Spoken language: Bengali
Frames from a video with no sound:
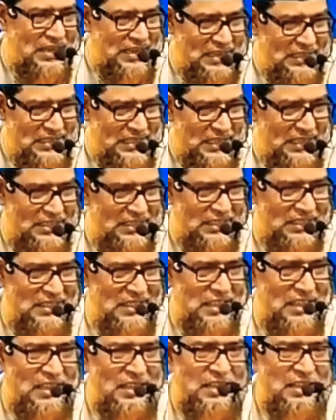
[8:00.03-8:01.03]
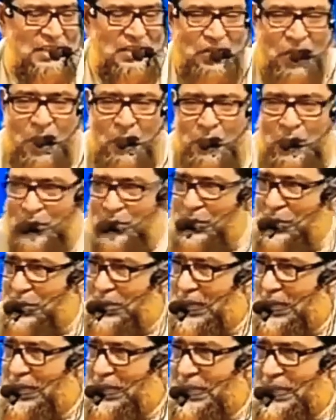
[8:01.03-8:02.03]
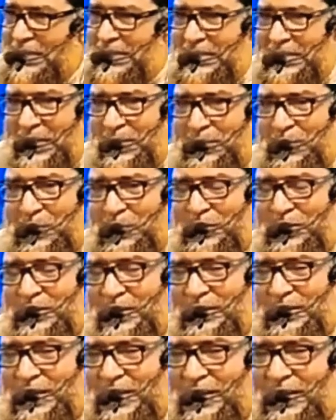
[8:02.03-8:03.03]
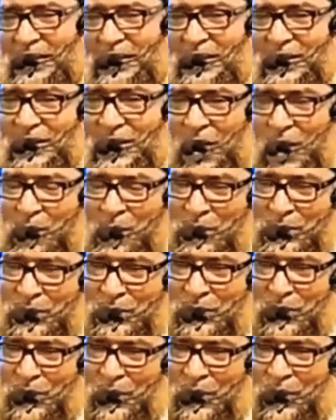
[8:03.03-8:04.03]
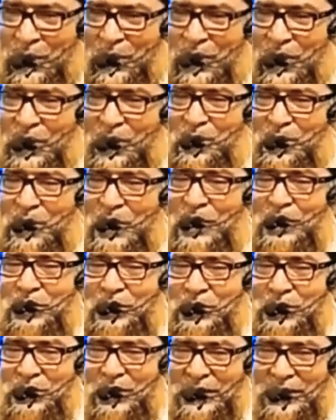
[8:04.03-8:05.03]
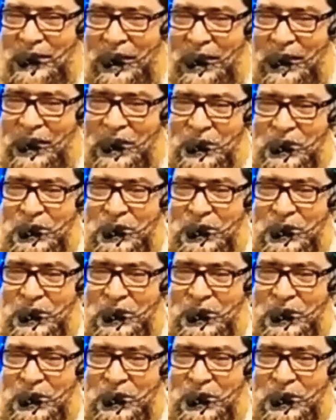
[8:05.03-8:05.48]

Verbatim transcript: রেজেকদাতা রব অর্থ কি জীবনদাতা রব অর্থ হল মৃত্যুদাতা